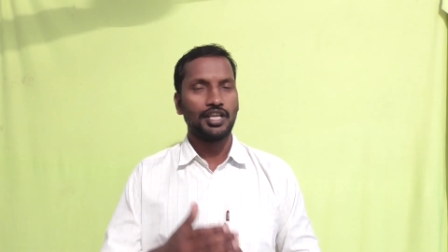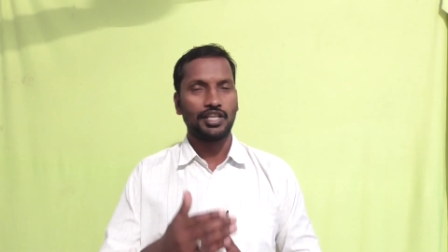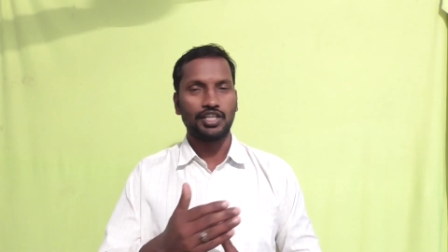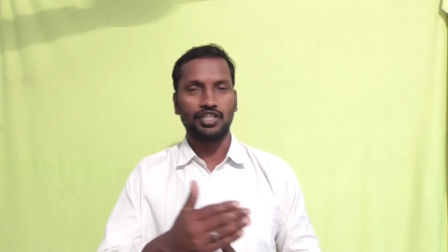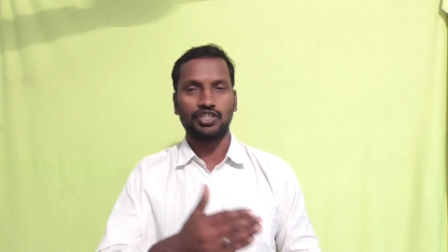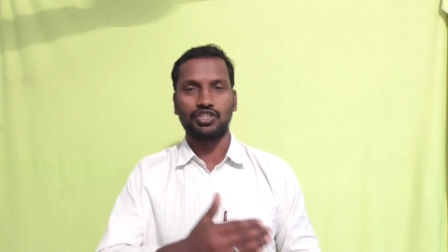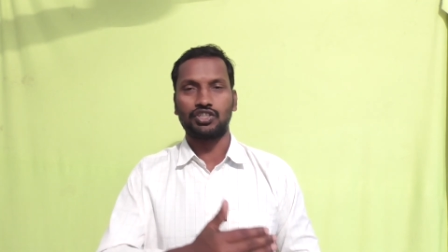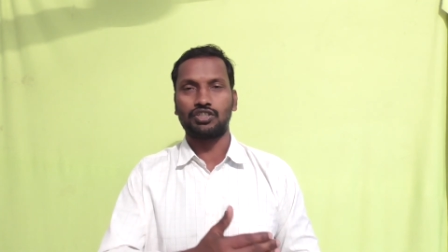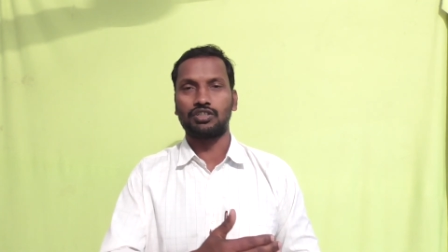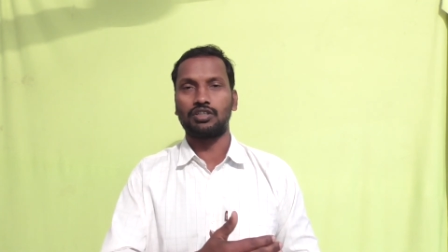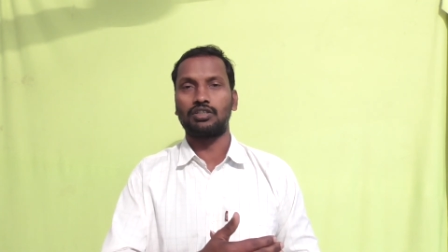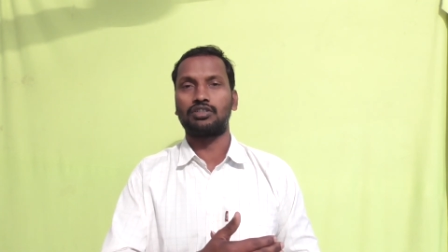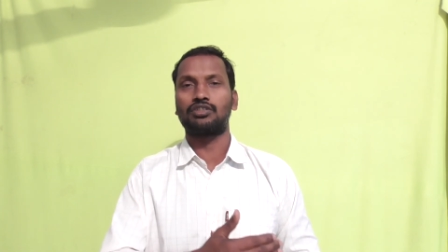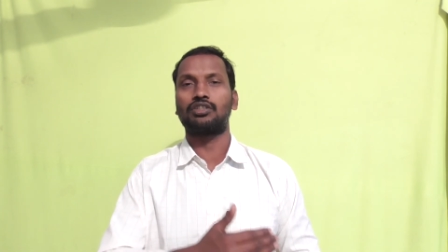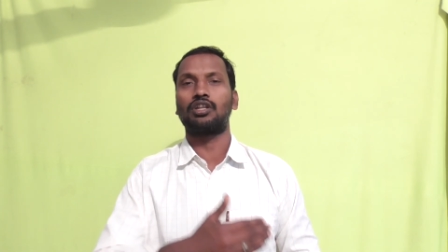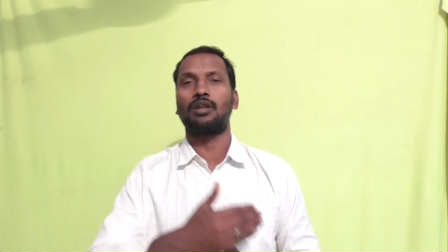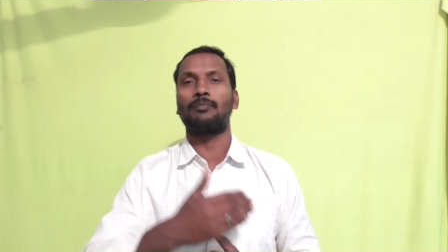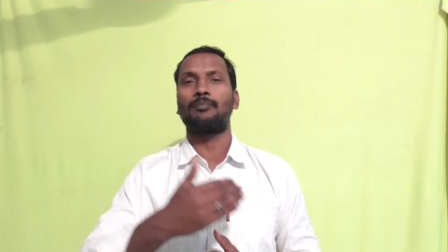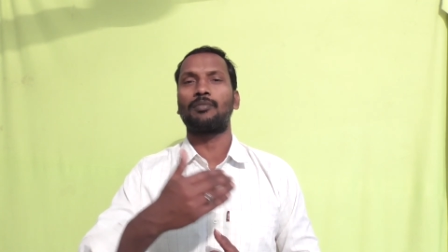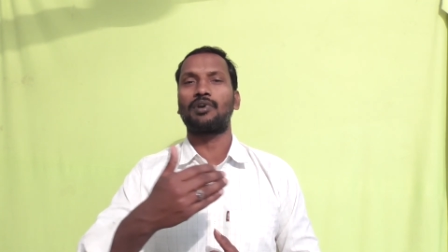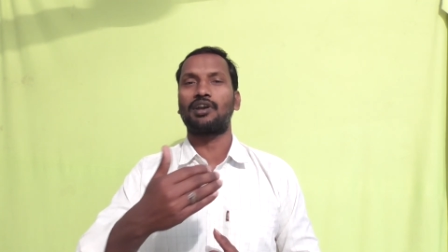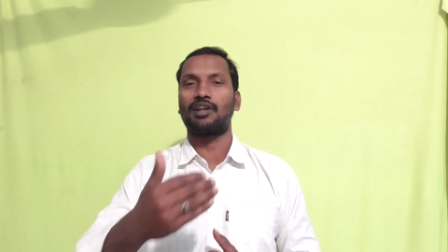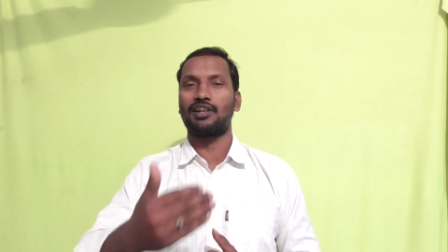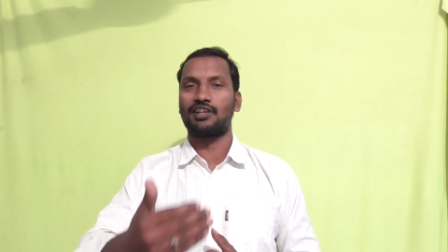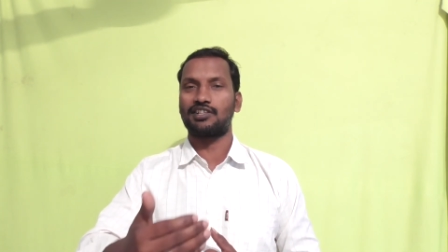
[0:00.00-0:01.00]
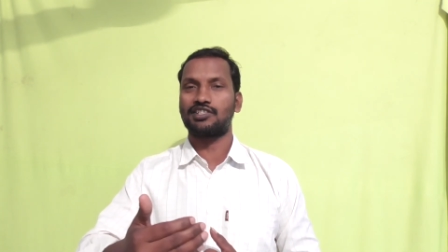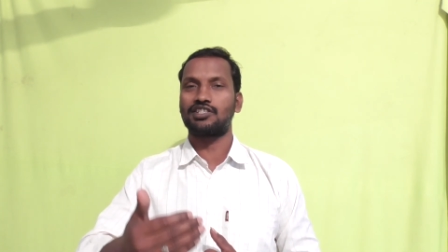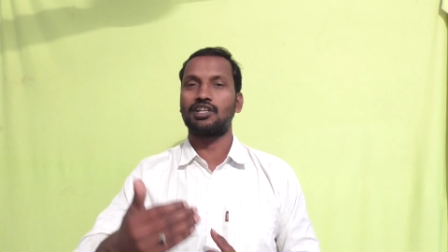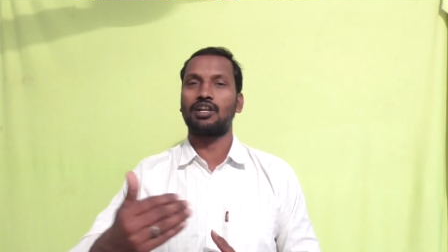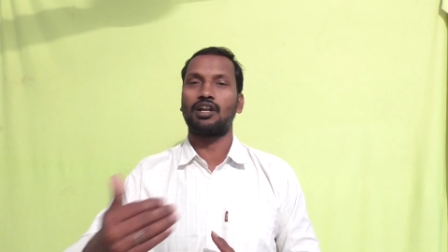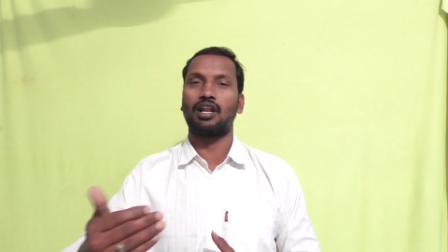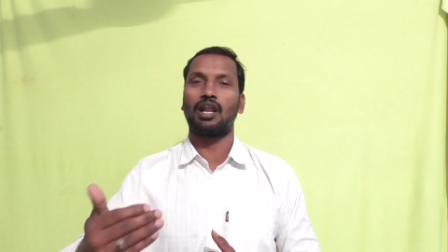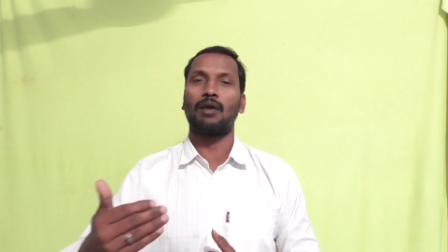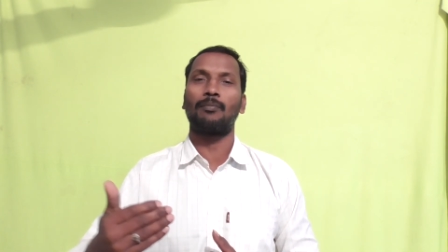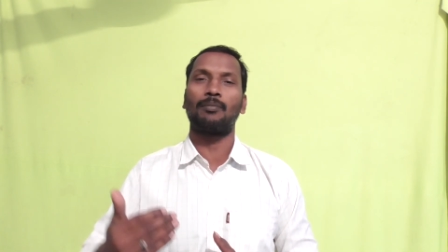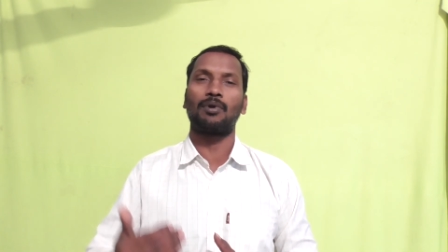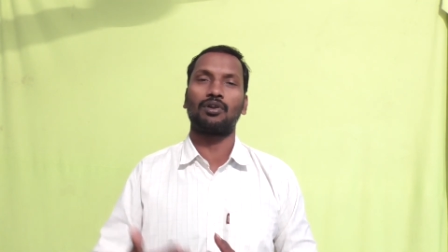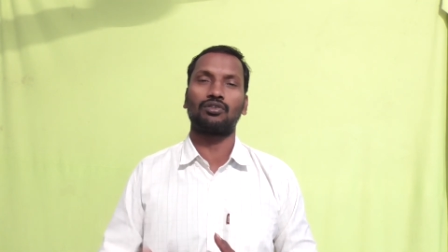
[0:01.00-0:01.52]
ఈ చిత్రం
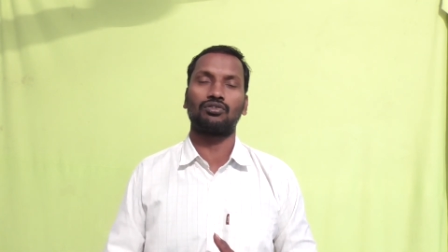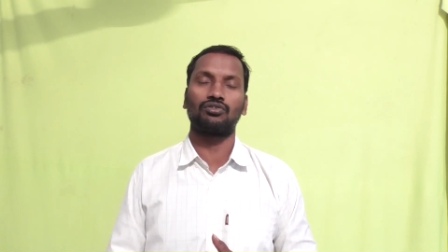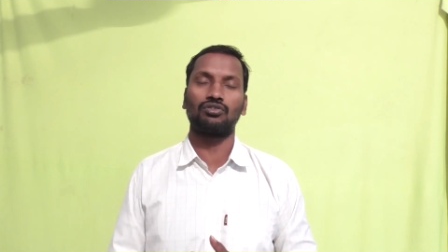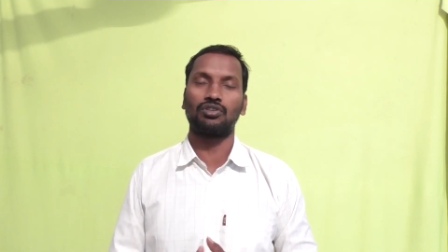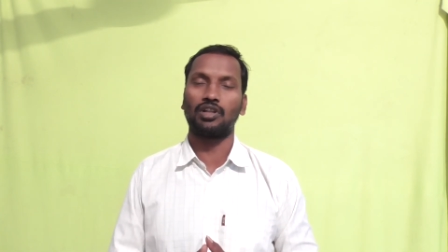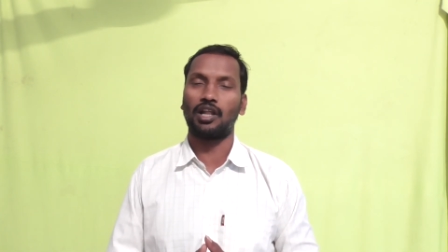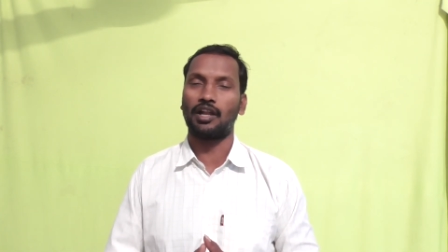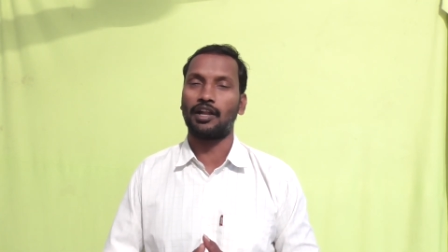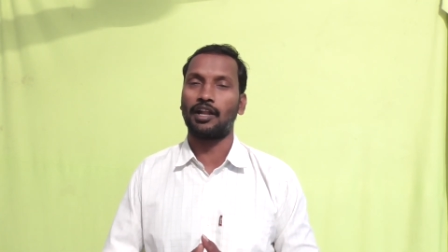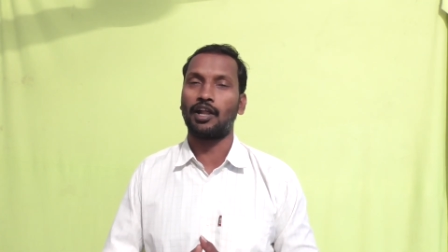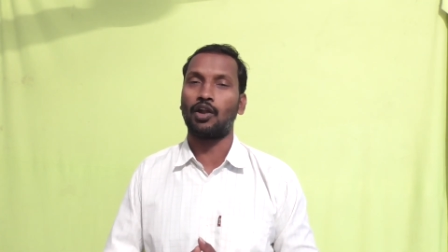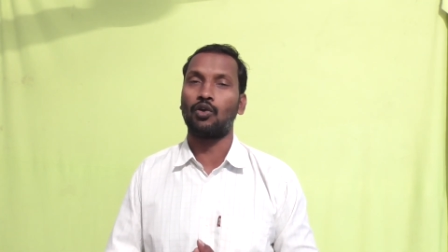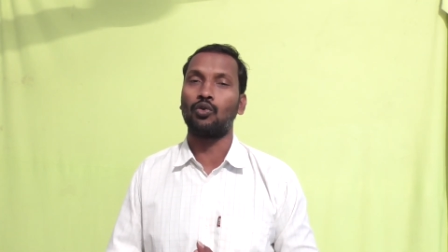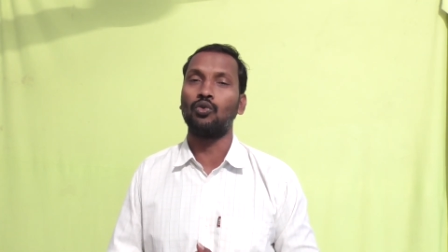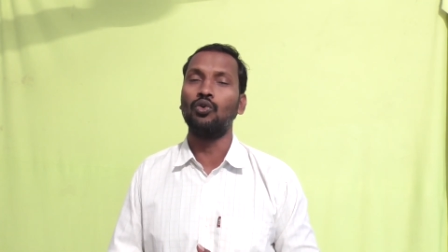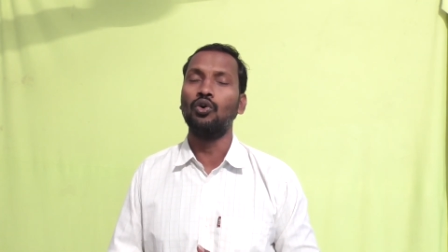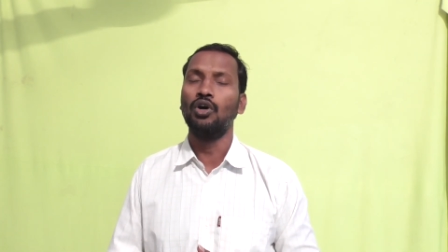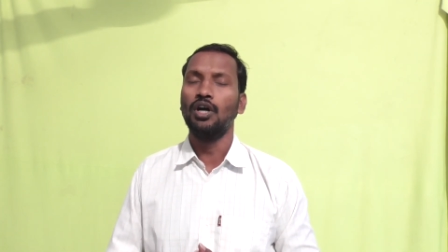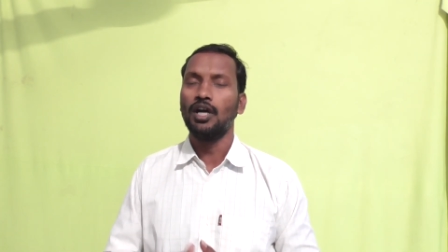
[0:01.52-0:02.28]
కలెక్షన్ రాబడుతుంది అన్నాడు